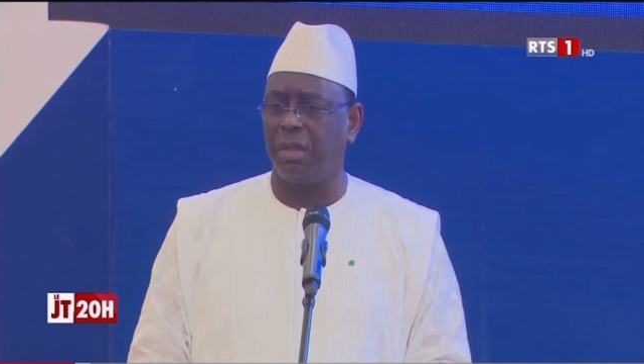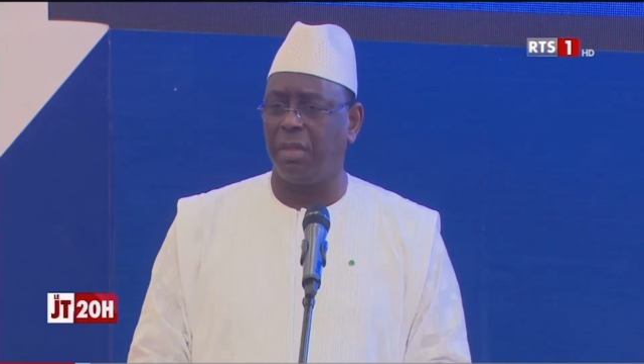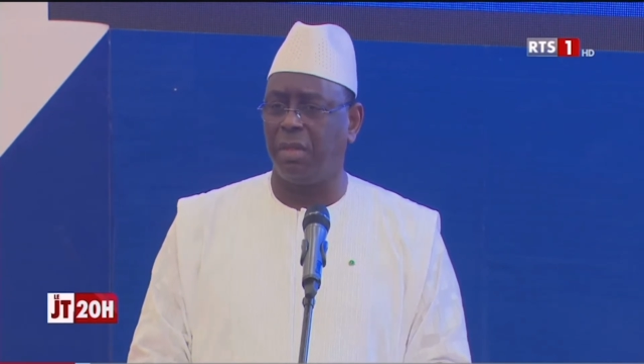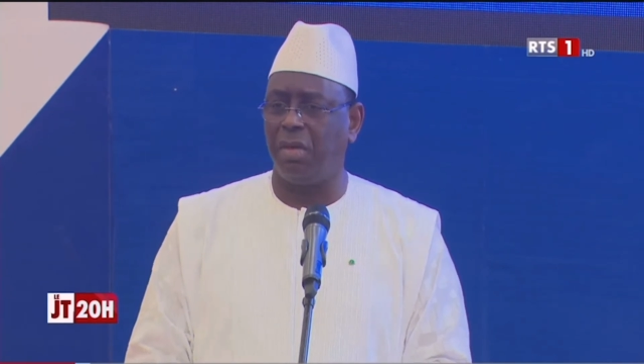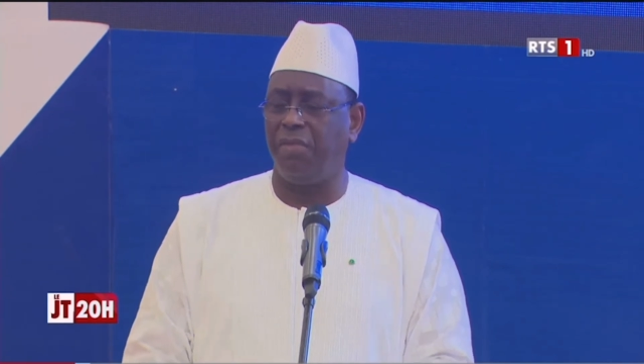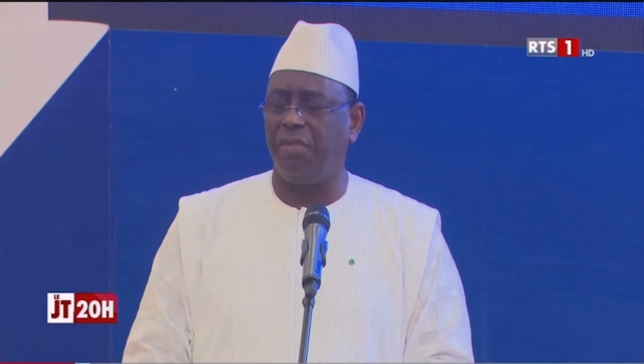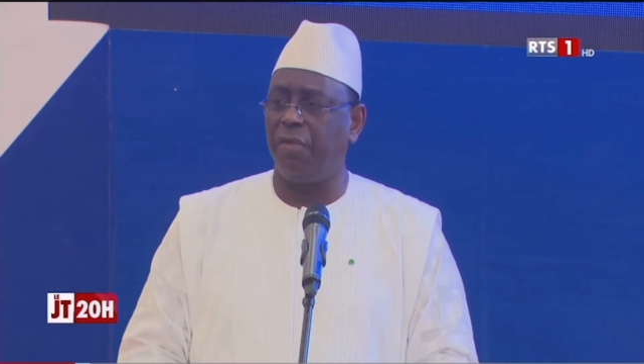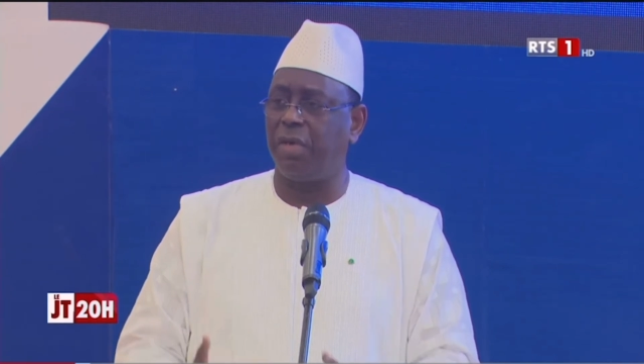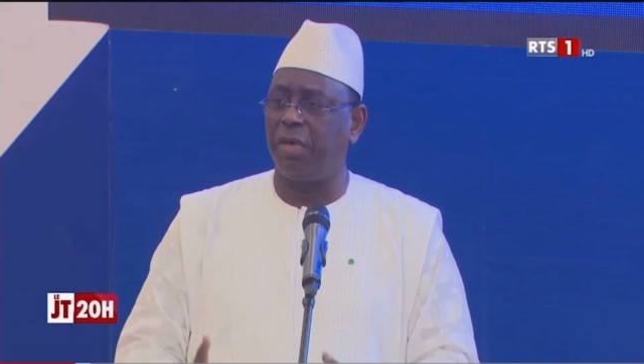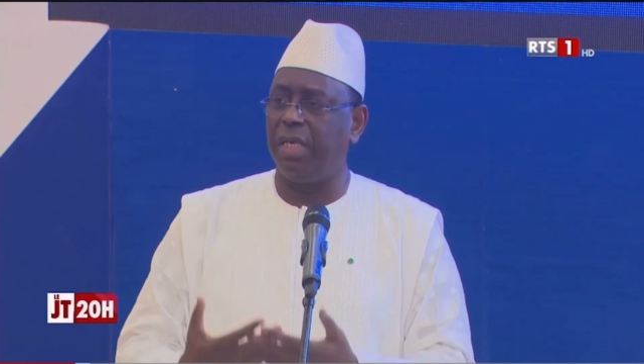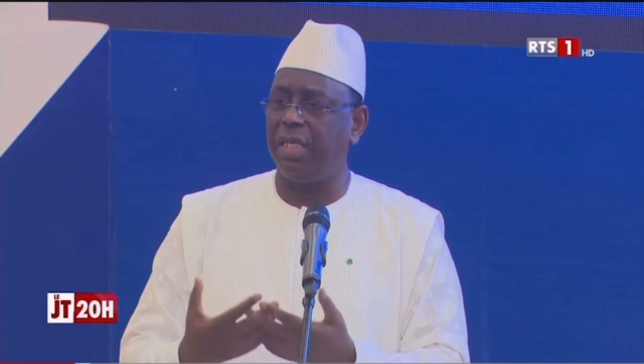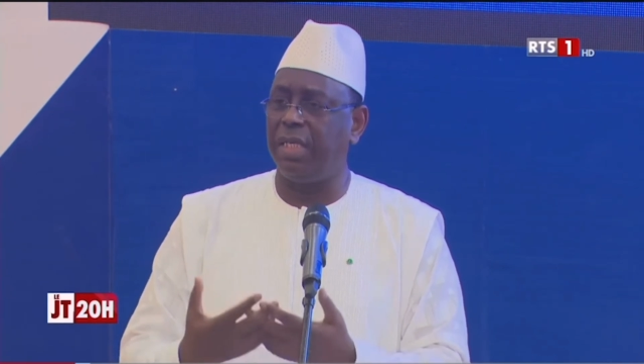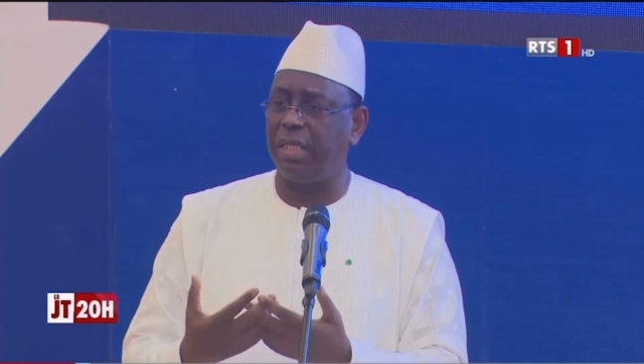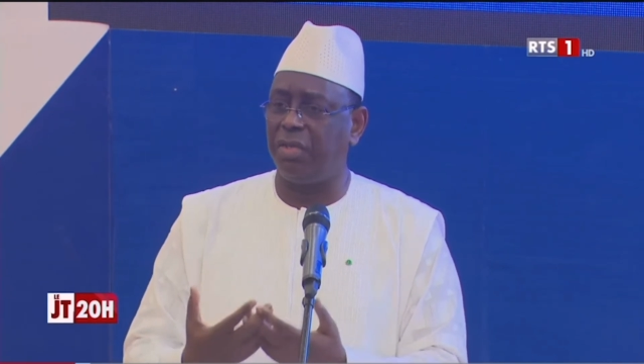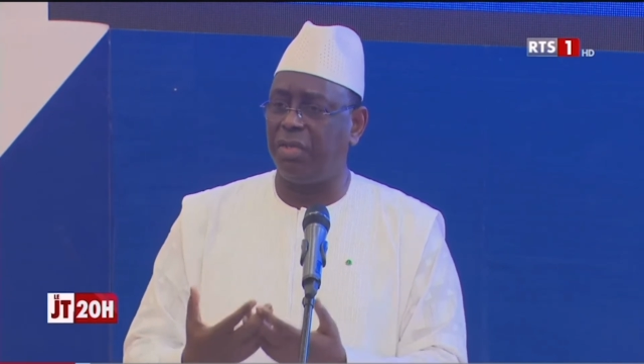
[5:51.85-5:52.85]
Donc il faut que
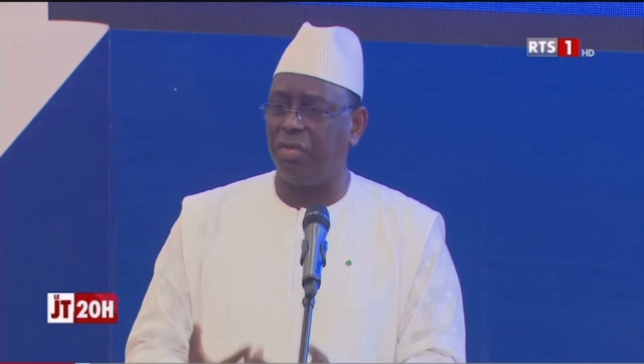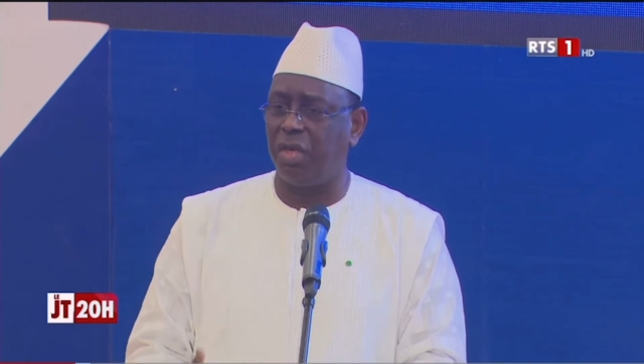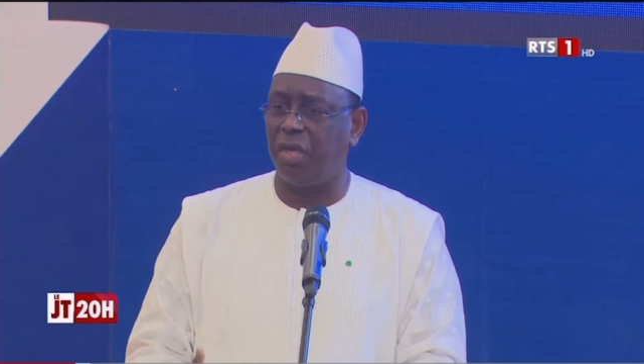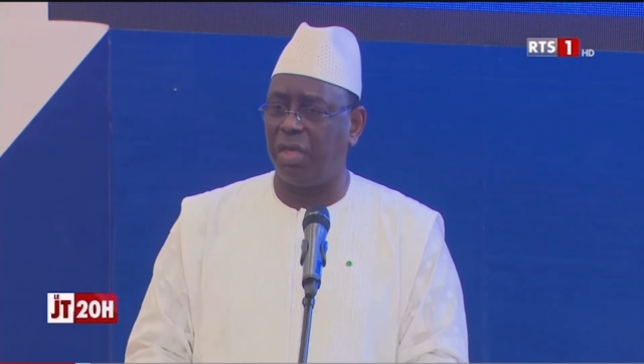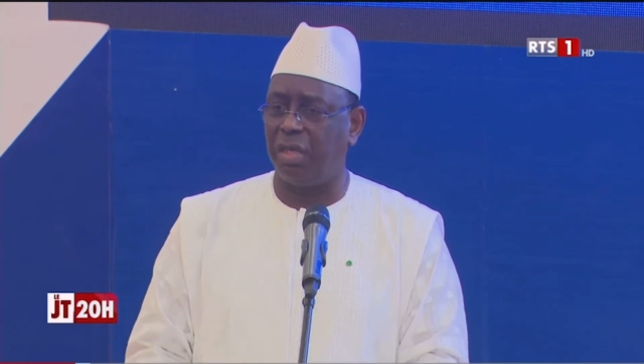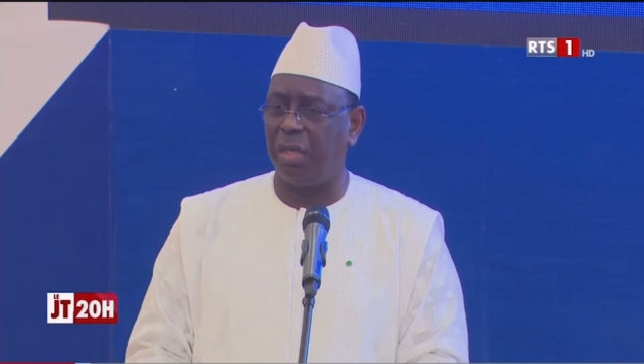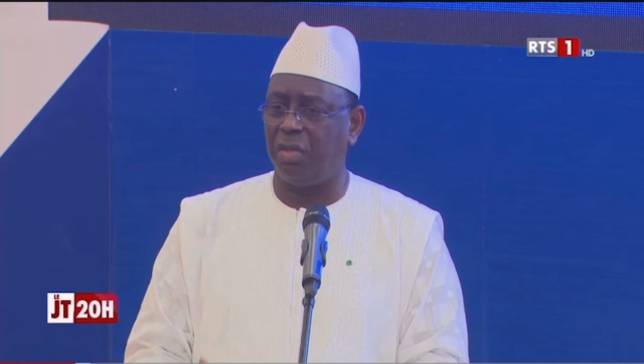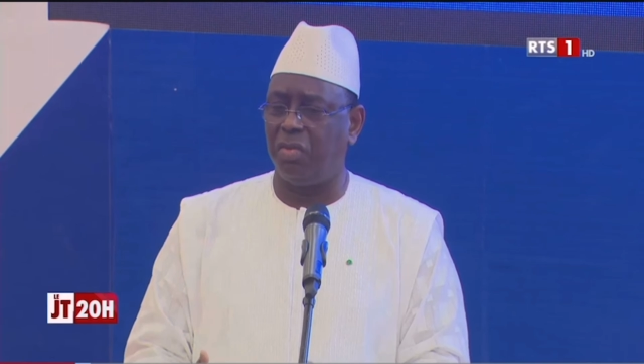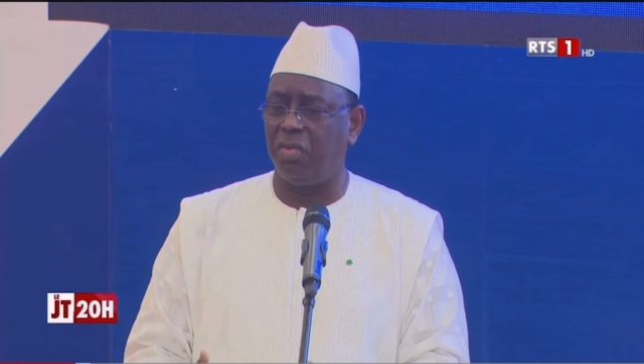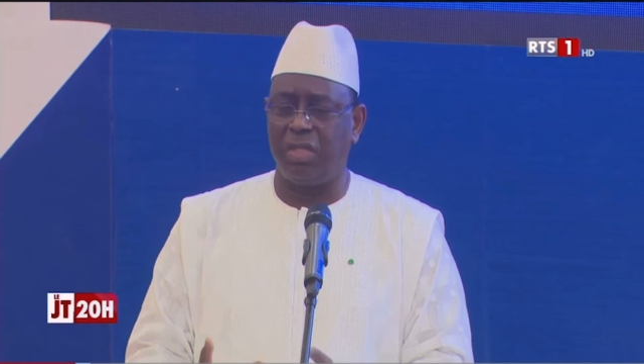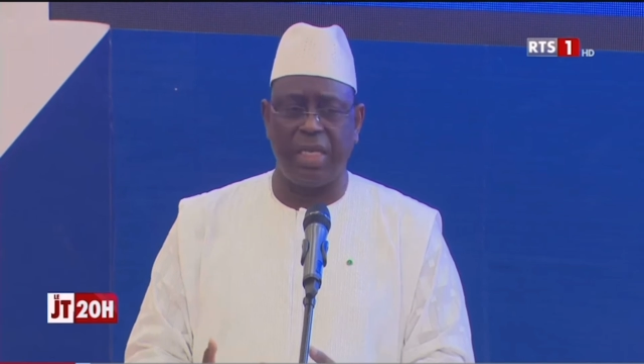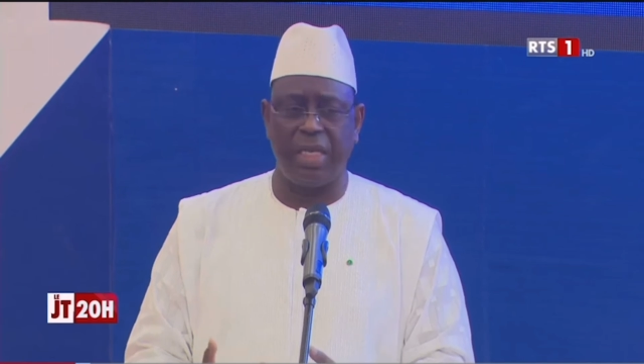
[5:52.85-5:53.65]
les étudiants nous